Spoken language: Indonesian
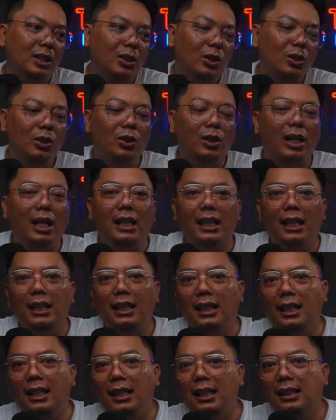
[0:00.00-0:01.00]
untuk hari
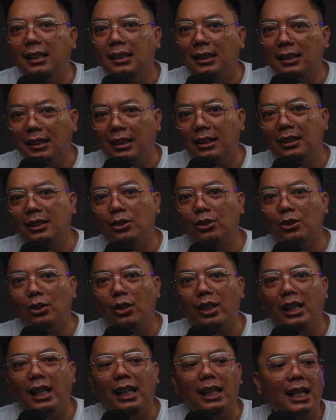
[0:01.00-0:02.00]
ini
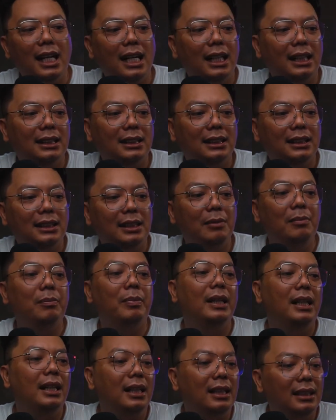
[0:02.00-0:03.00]
tutorial yang
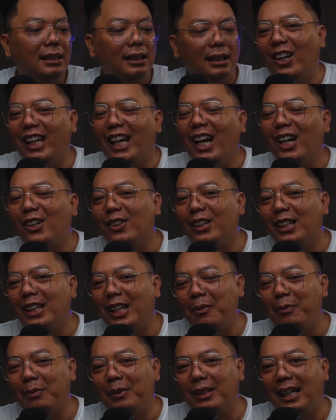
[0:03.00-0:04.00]
simple oke aku
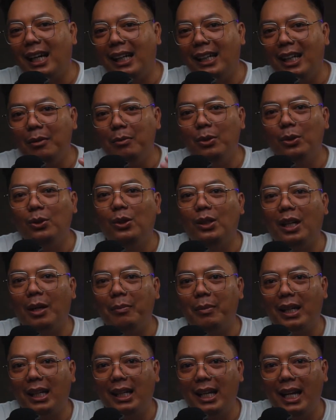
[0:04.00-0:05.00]
recap kalian butuh
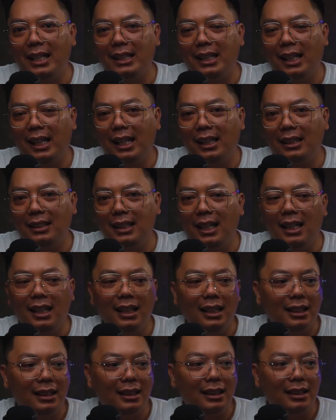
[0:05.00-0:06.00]
kamera DSLR nya
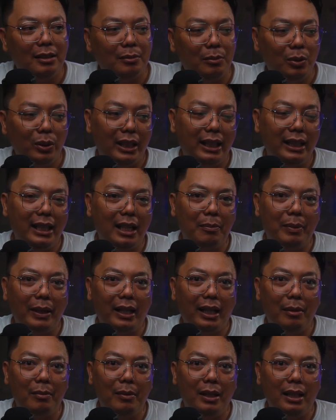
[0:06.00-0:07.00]
mungkin yang
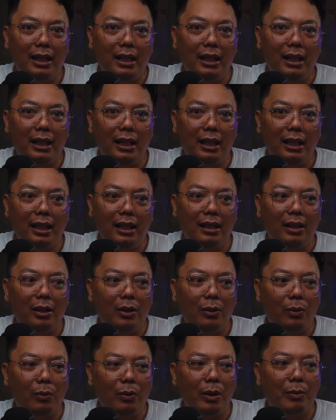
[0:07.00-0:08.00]
pengen beli
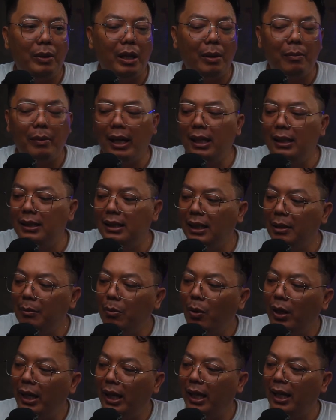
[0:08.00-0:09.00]
webcam LG
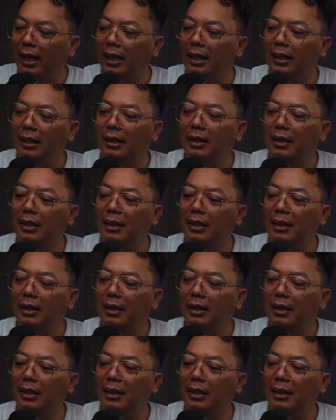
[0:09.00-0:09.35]
boleh